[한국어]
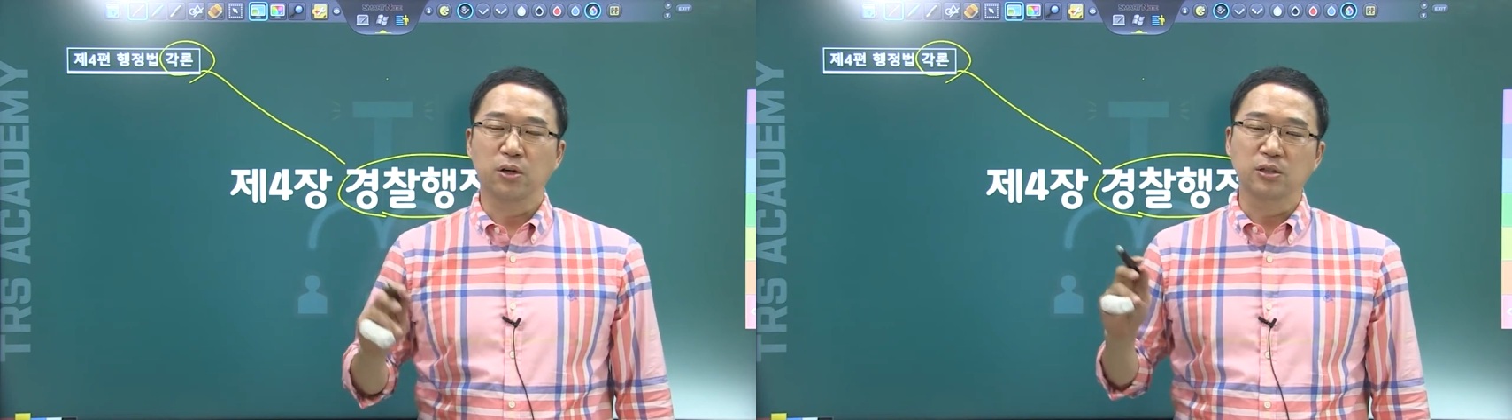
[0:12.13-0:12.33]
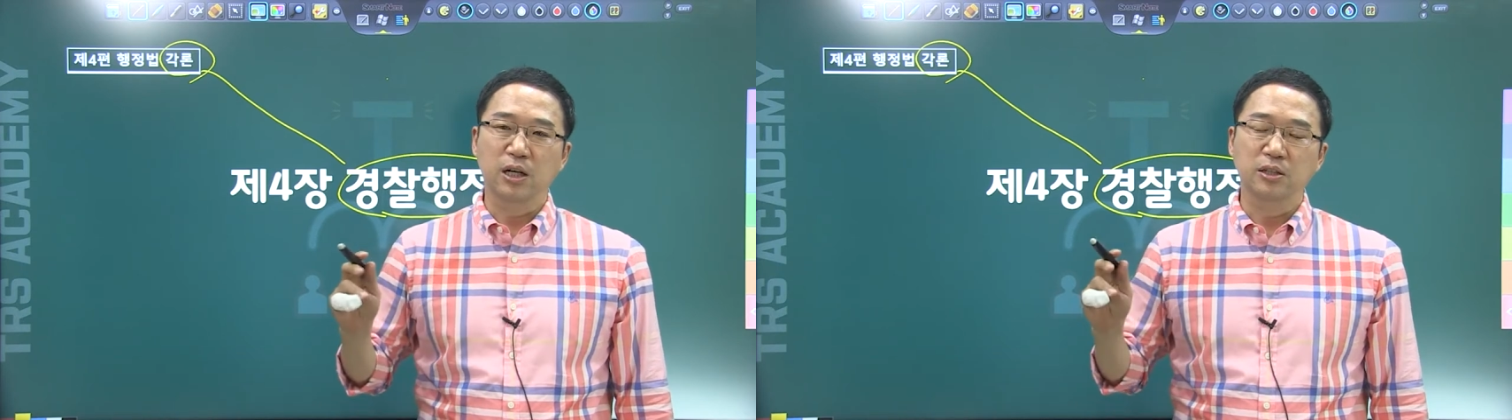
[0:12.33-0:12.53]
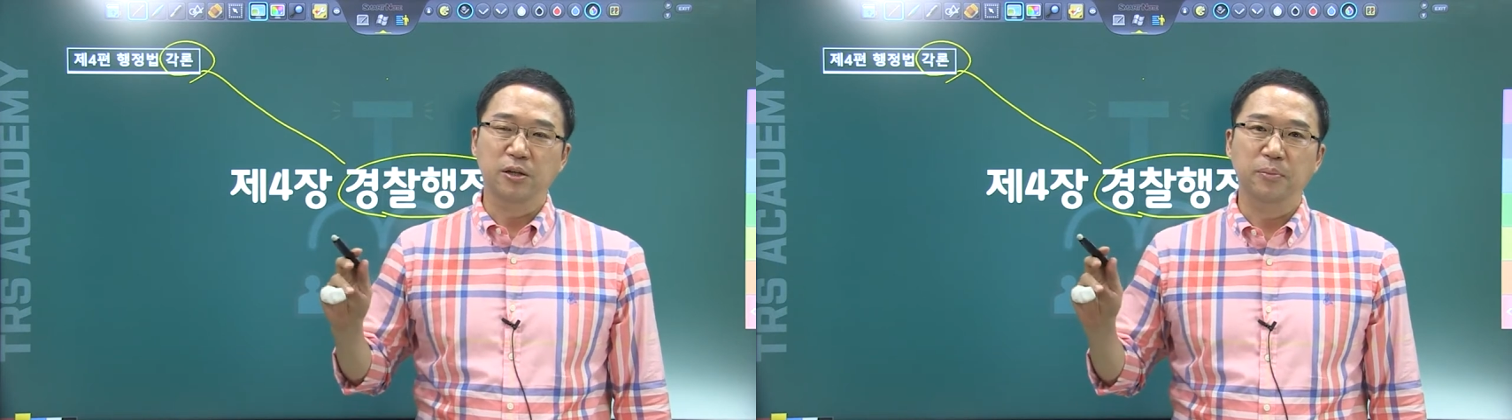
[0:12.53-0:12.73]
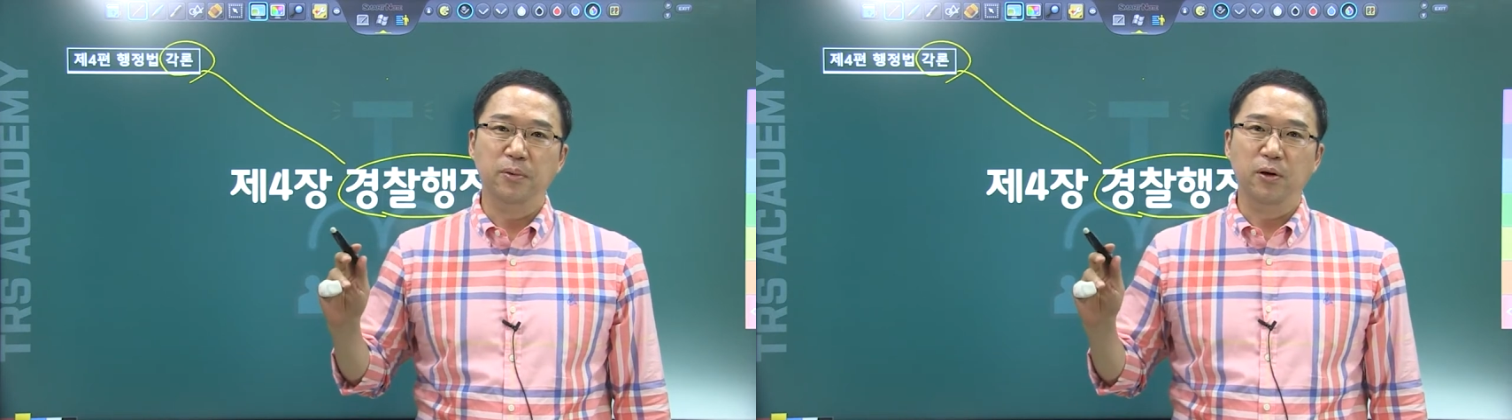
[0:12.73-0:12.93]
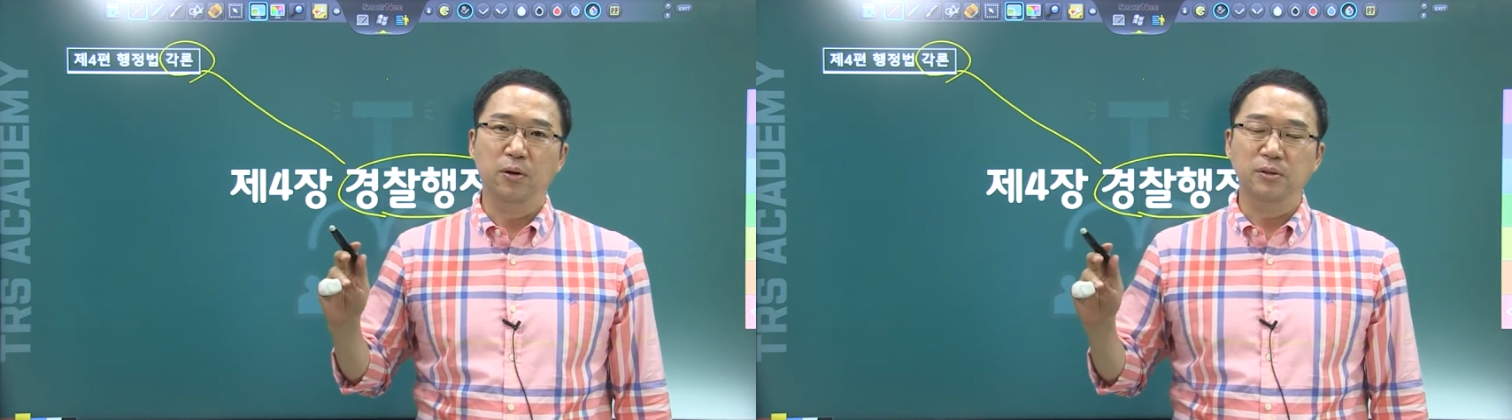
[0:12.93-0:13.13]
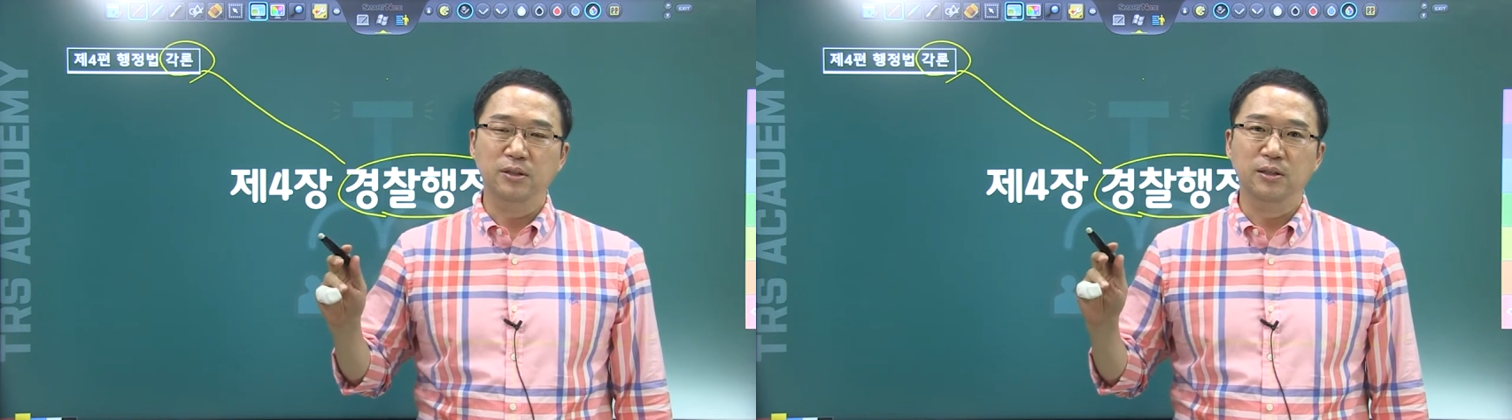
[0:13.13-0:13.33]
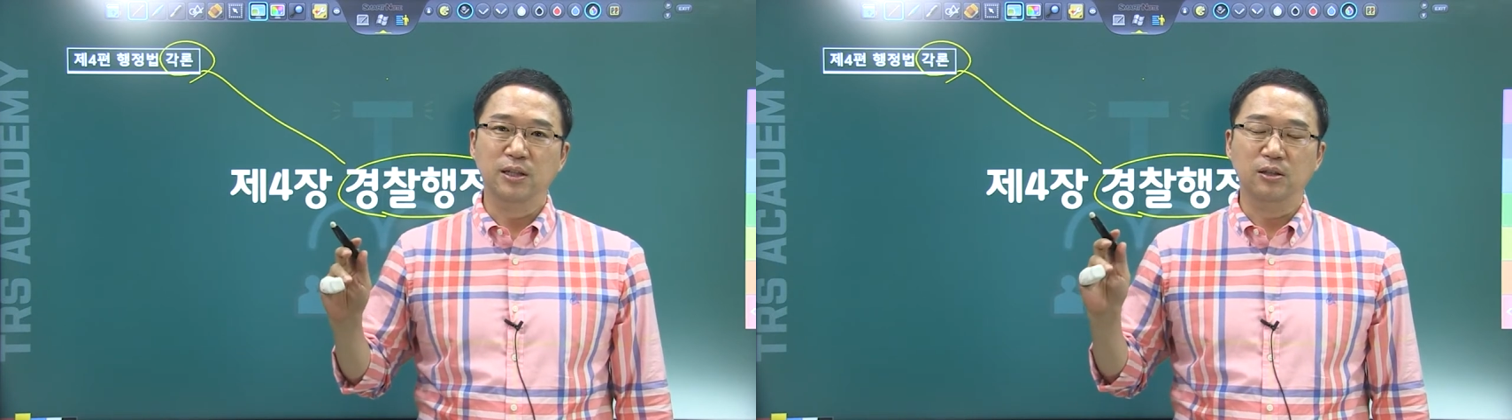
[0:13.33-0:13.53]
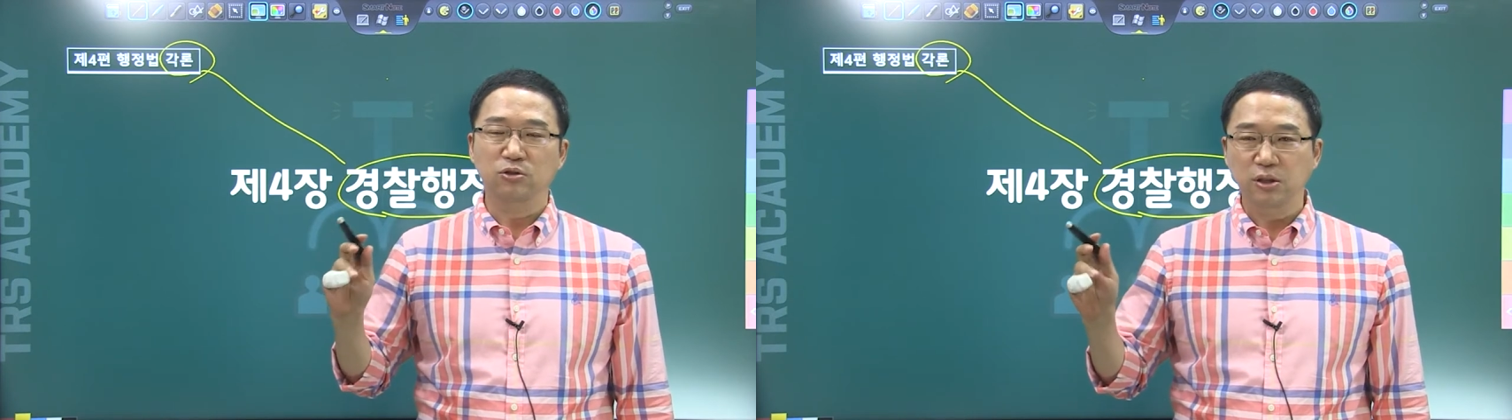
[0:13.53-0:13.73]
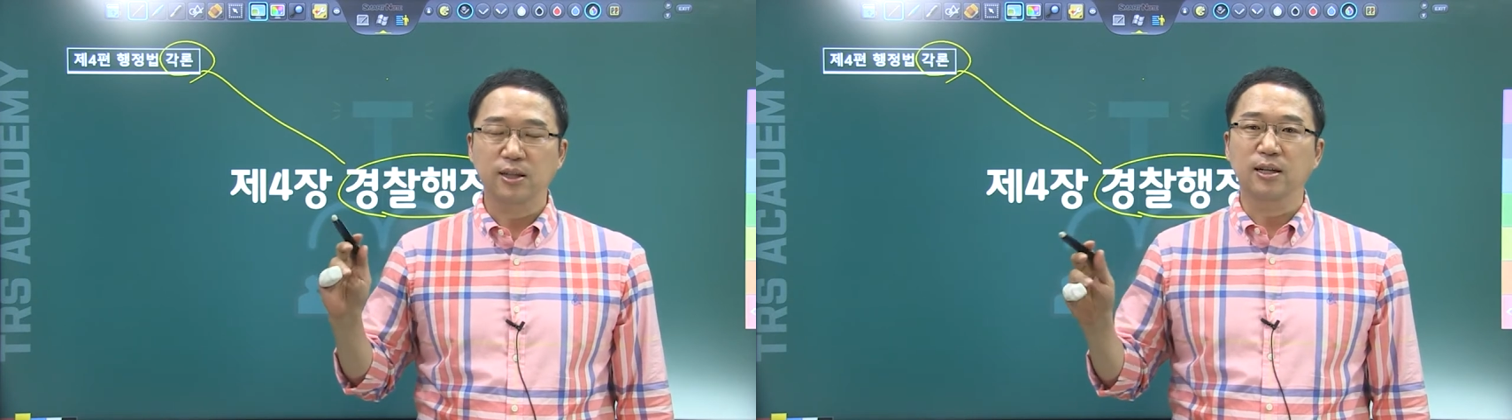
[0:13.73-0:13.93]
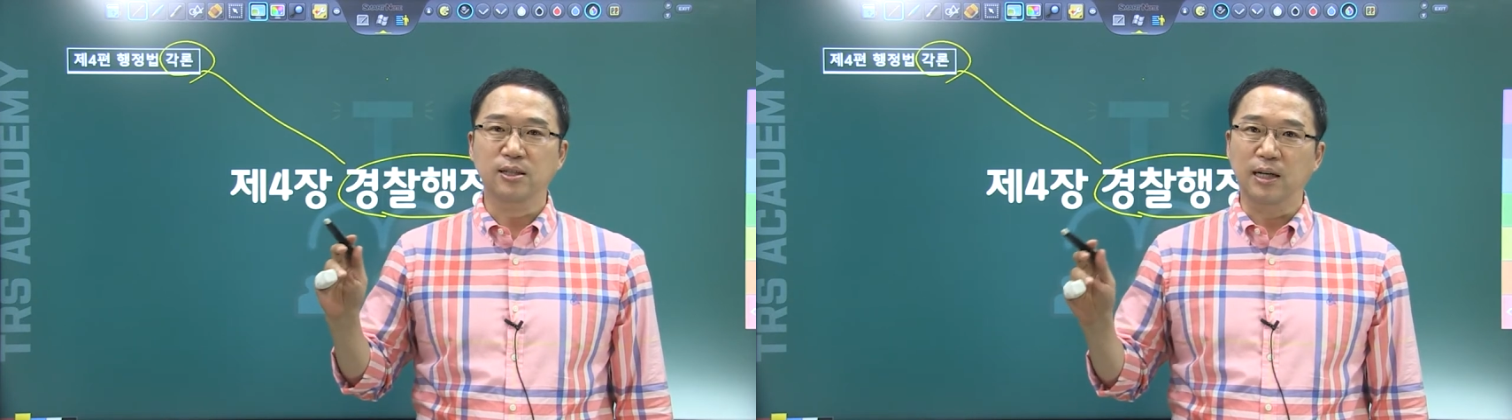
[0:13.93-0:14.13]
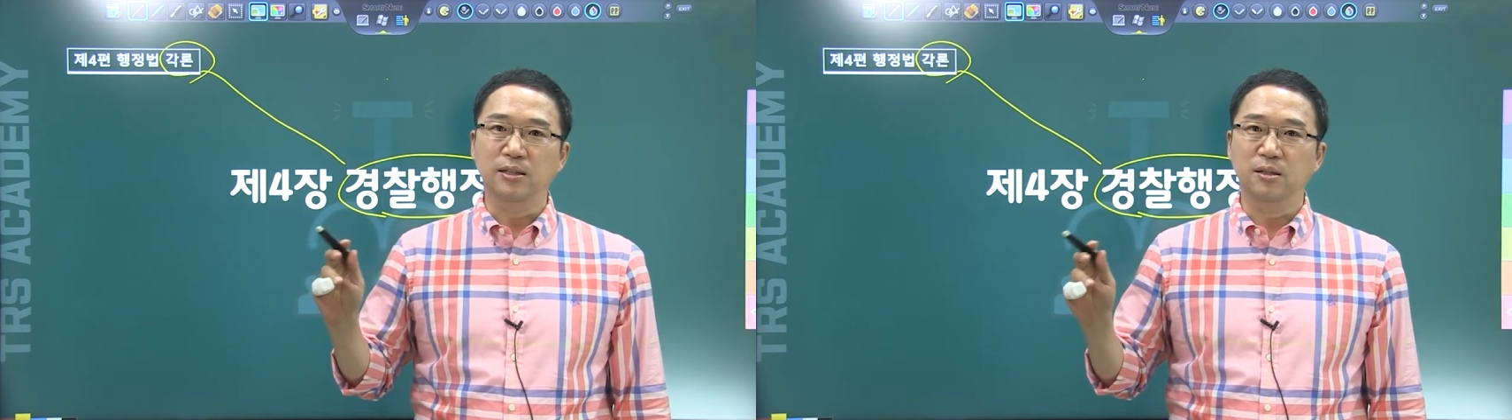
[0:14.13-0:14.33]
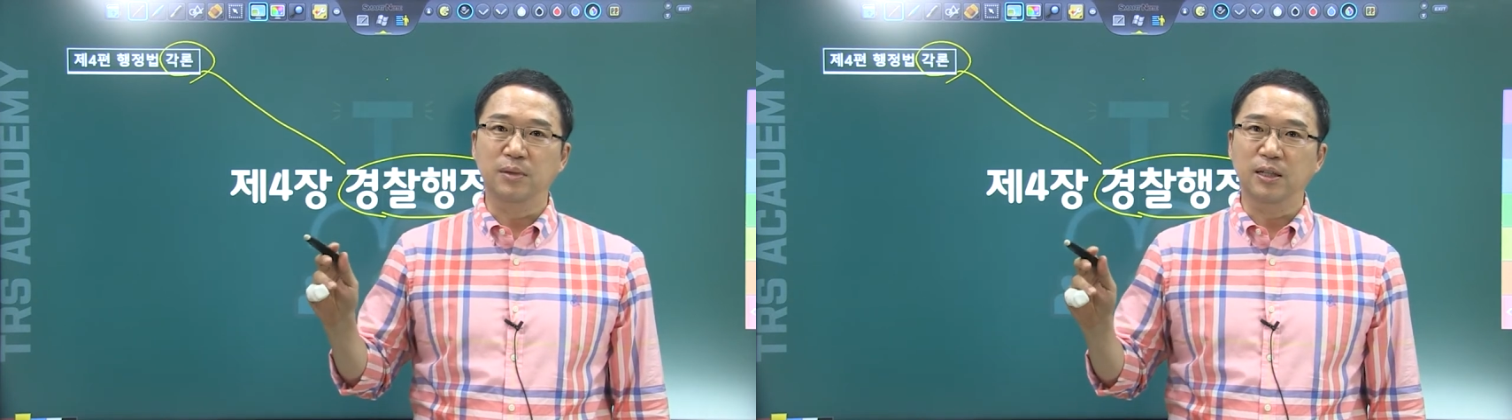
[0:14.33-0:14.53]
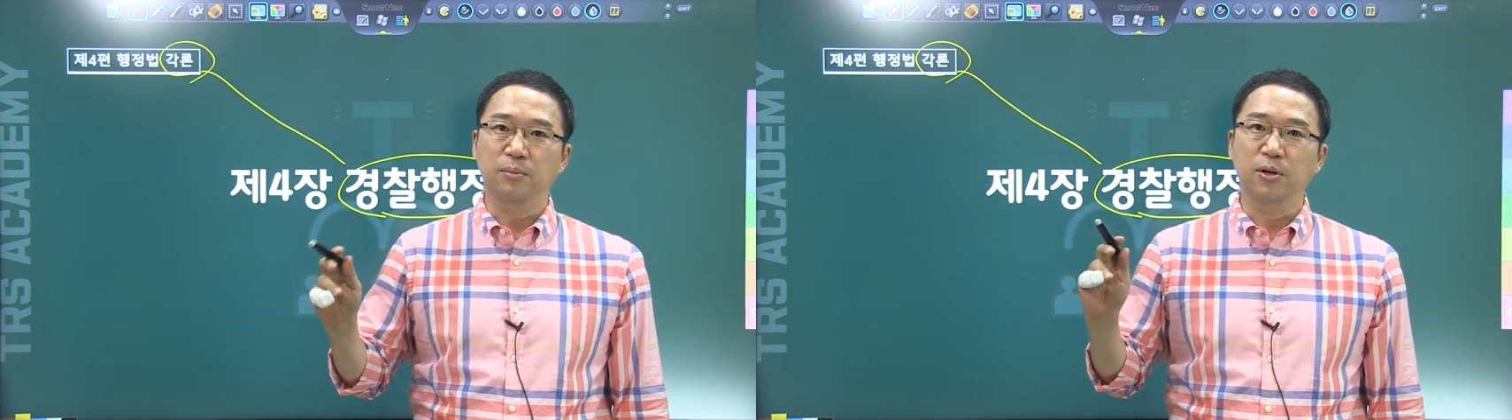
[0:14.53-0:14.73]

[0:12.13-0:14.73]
경찰행정법은 잘 출제되지는 않습니다.